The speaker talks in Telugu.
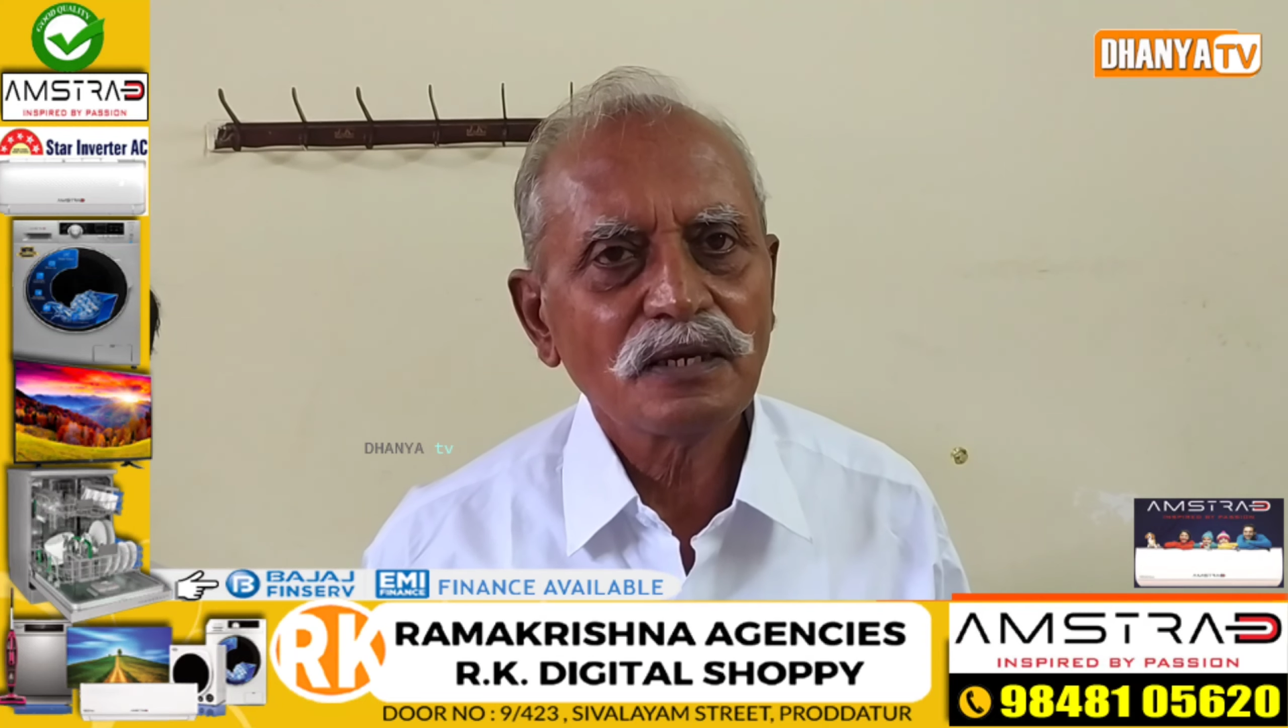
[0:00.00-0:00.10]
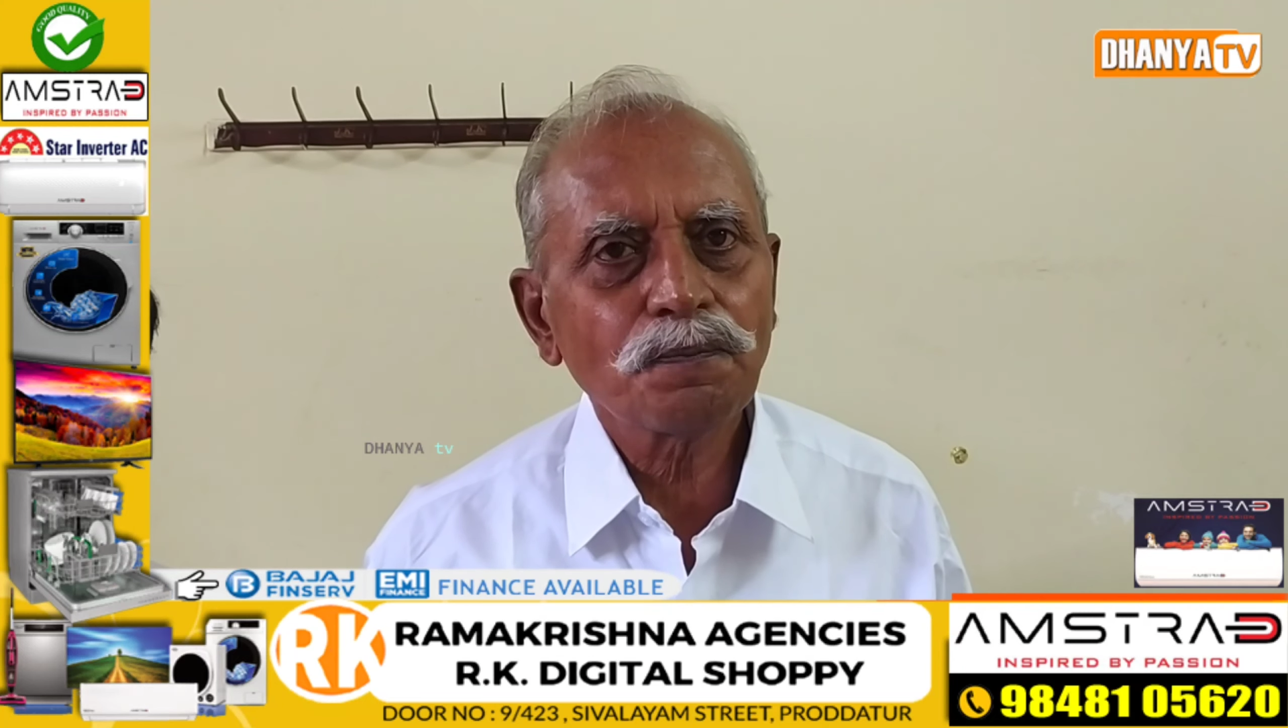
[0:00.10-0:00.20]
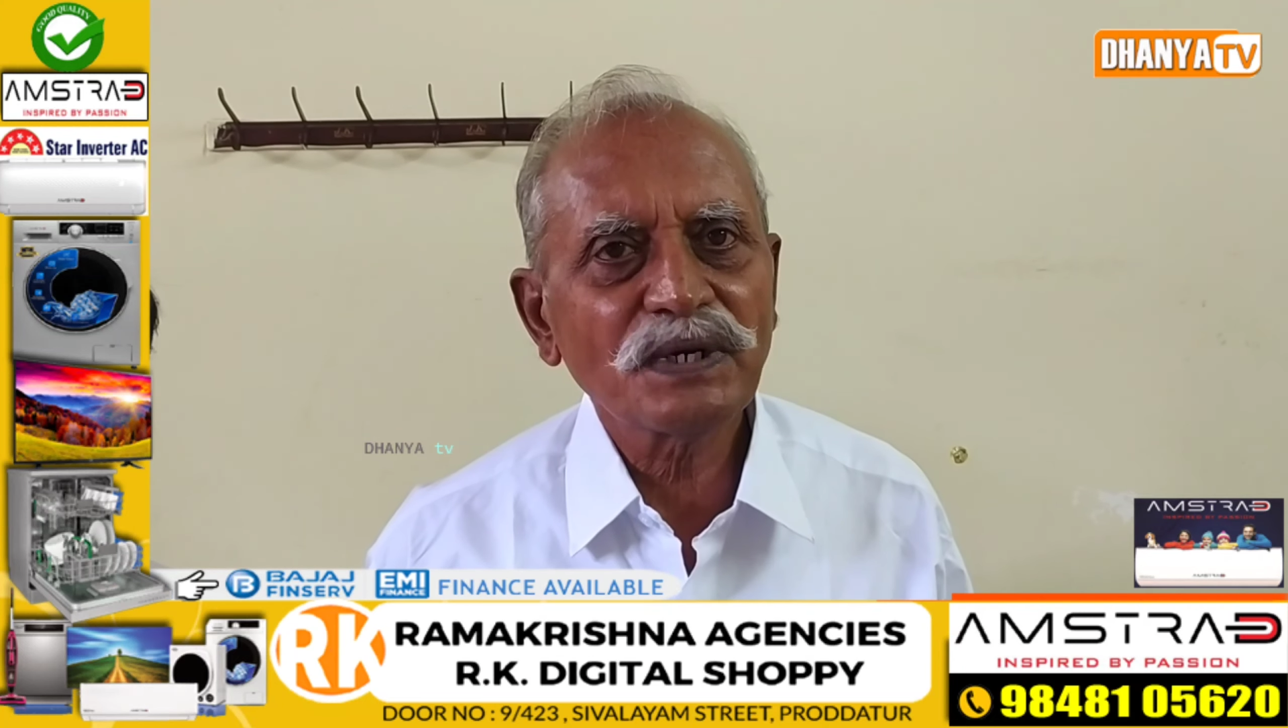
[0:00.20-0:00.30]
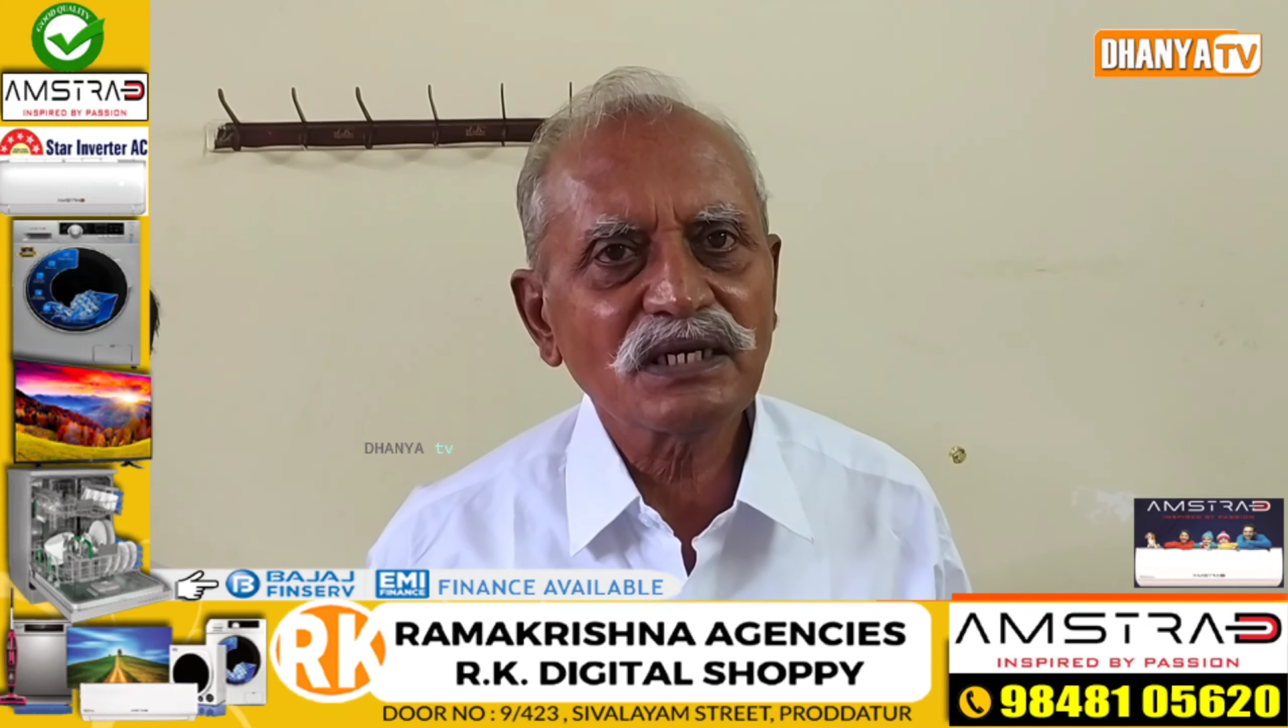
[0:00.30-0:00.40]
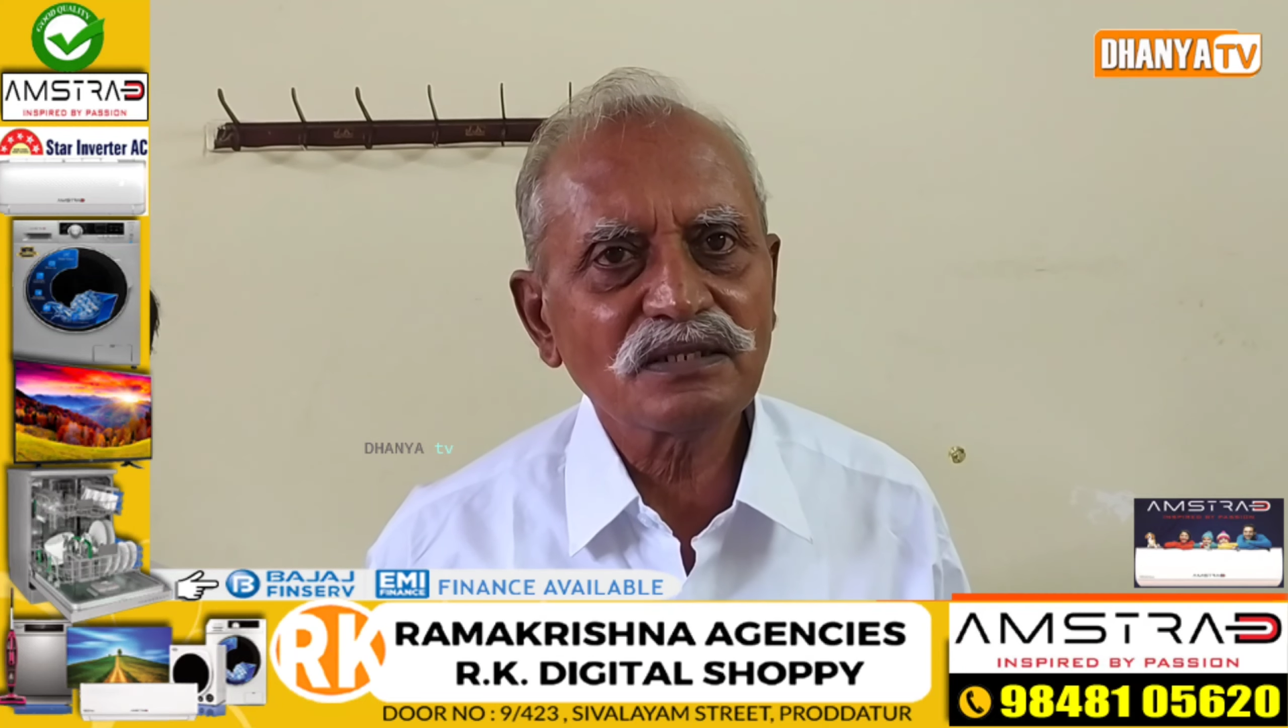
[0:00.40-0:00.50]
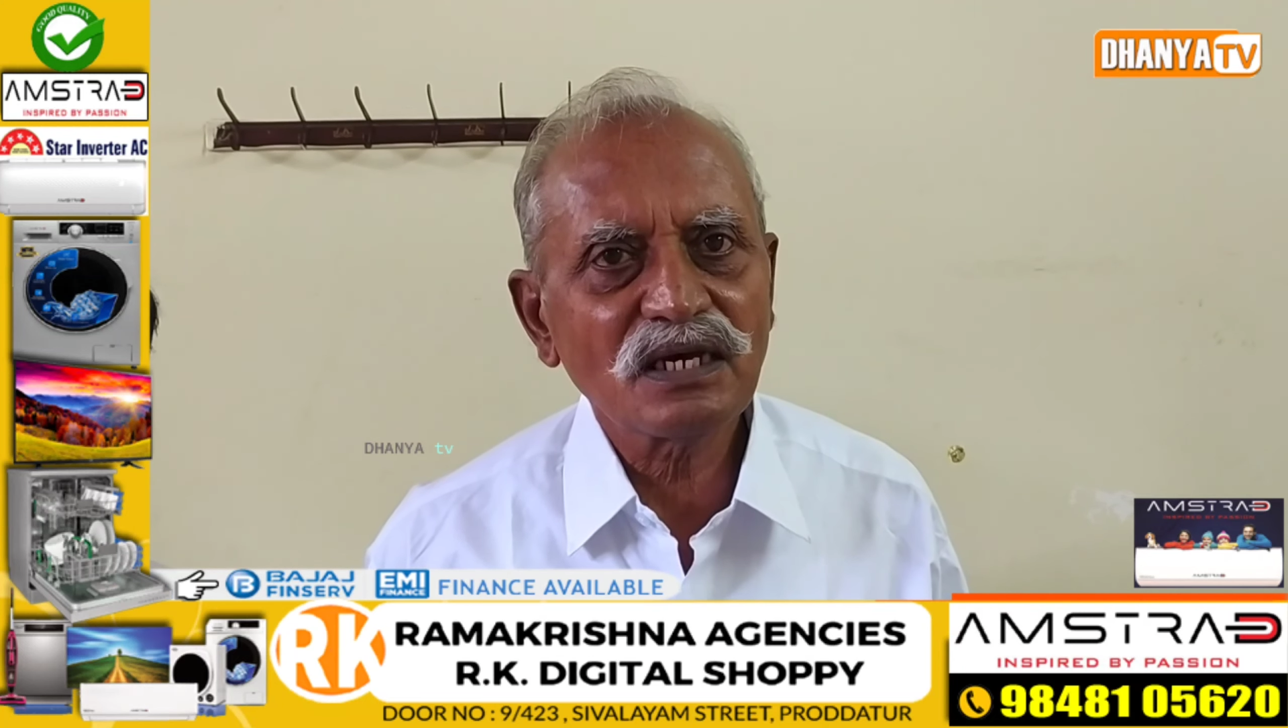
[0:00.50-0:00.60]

ఇప్పటికి